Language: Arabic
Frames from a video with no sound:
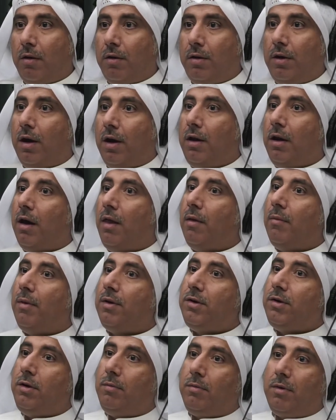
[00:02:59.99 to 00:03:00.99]
يعني هذا
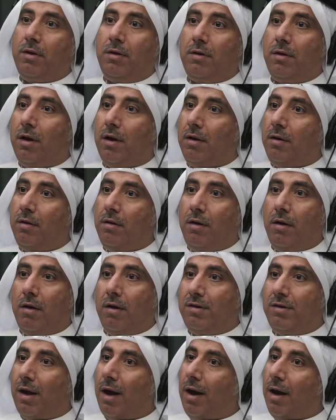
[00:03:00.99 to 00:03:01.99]
مشي يمكن كان
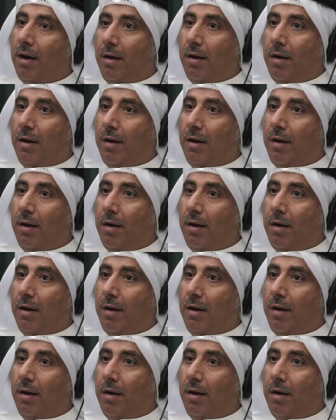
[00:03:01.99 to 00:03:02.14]
ساعه